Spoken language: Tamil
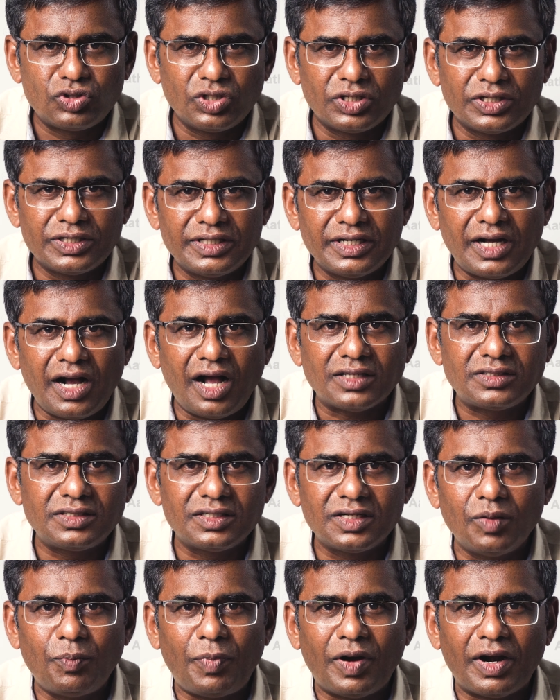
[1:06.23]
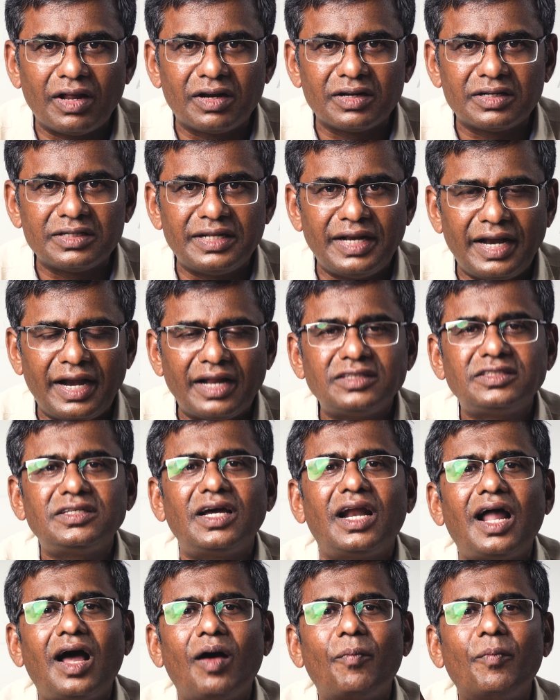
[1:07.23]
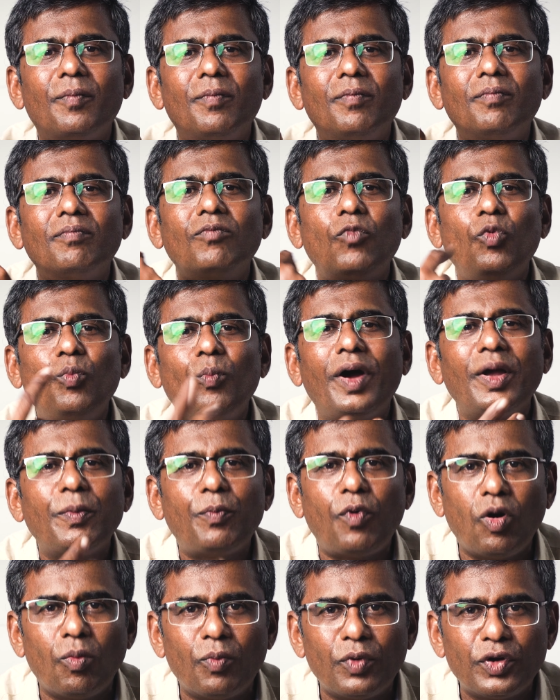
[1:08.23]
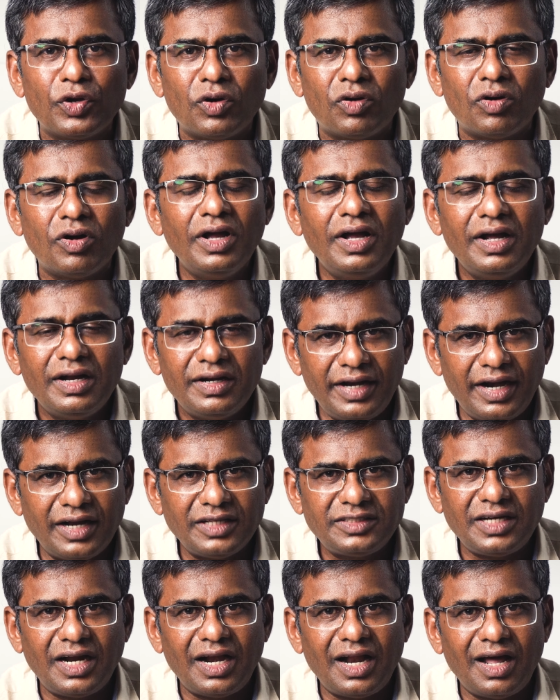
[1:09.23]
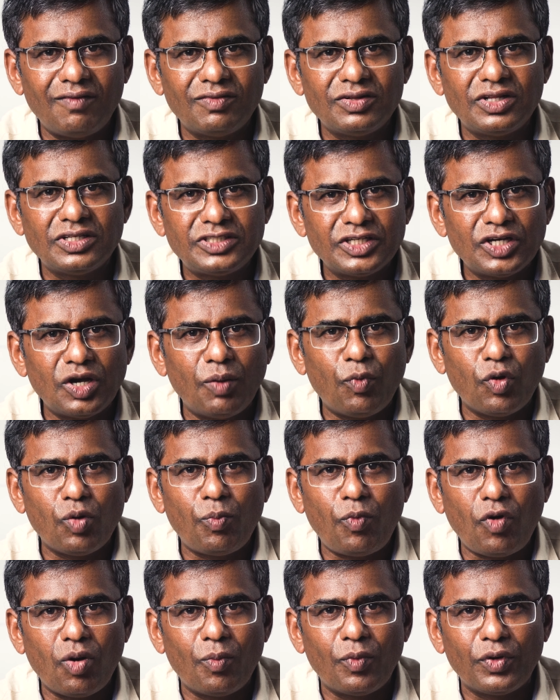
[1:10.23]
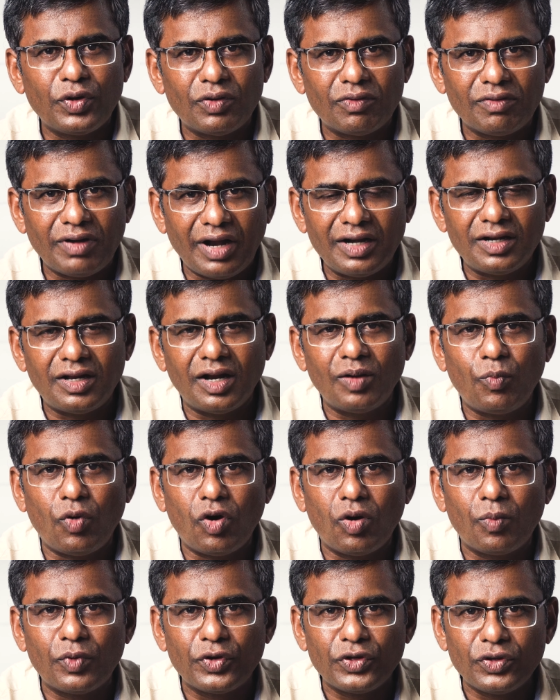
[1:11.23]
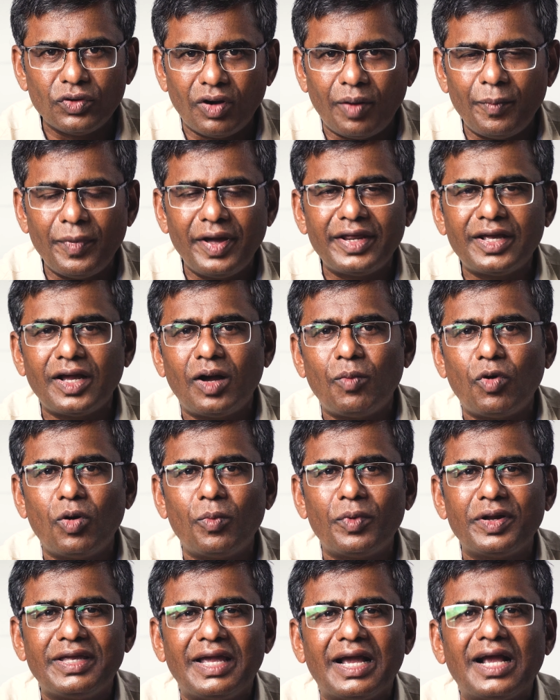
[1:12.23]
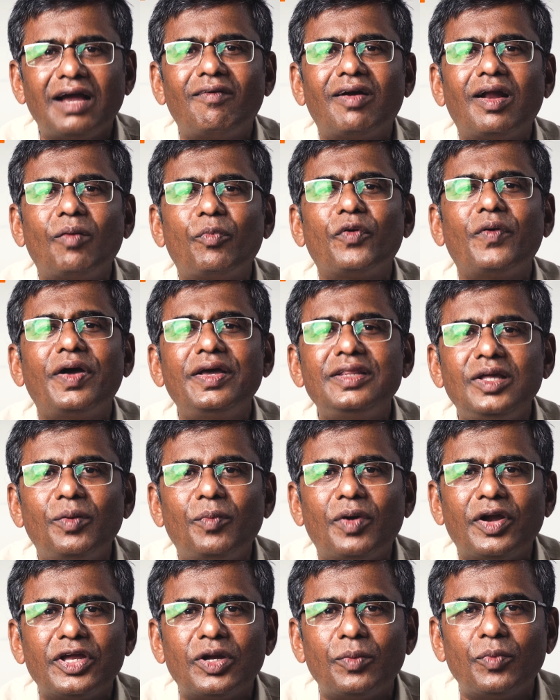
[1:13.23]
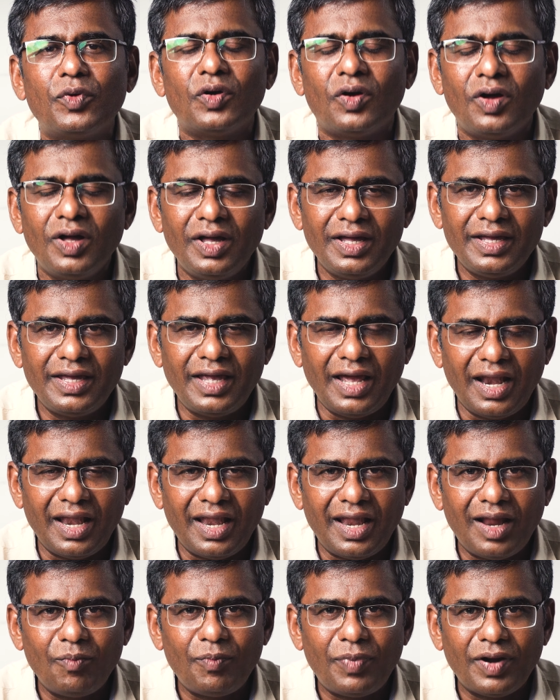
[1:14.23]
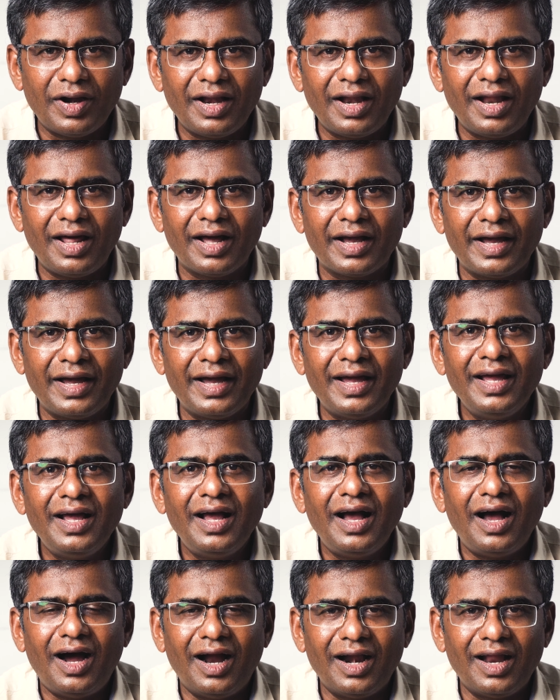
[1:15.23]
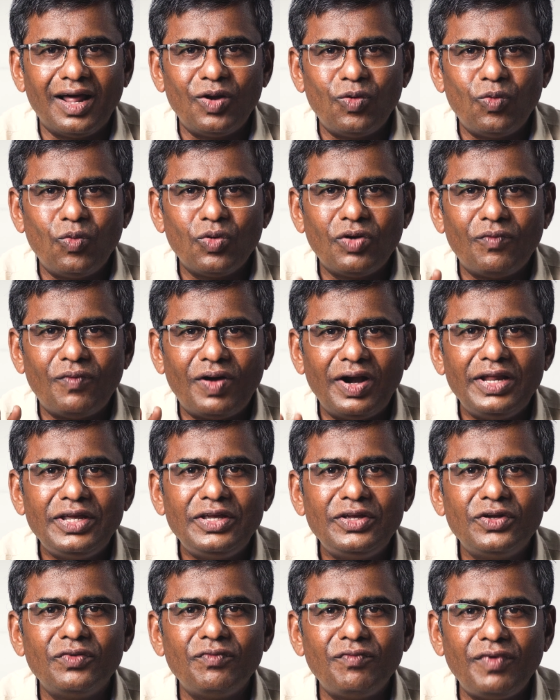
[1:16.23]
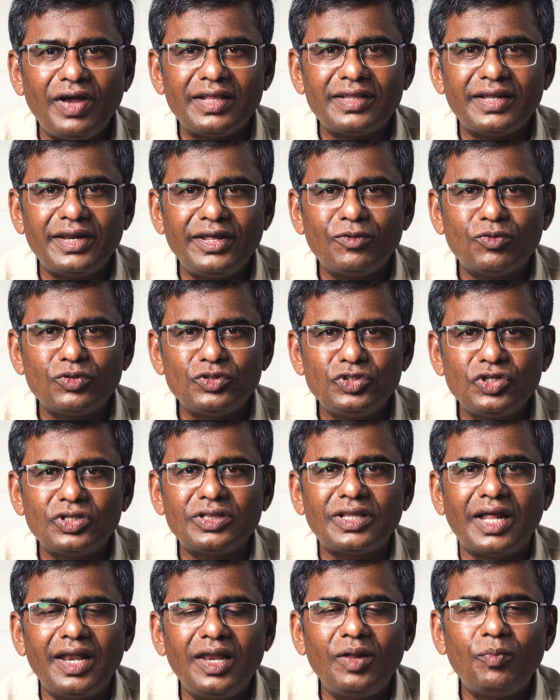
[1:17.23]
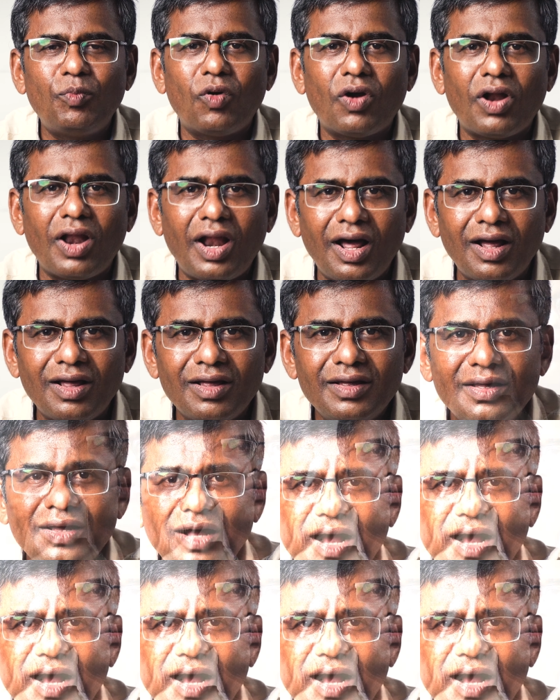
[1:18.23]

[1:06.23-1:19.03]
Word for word: சொத்து இருக்குது காசு இருக்குது பணம் இருக்குது நினச்சா நான் மும்பை போக முடியும் நினச்சா நான் வந்து சிங்கப்பூர் போக முடியும் லண்டன் போக முடியும் அமெரிக்கா போக முடியும் எங்கே வேணால் போய் வைத்தியம் பண்ணிக்க முடியும் எல்லாம் பண்ணலாங்க ஆனால் உங்கள் வழியும் வேதனையும் கொஞ்சம் தள்ளி போடலாம்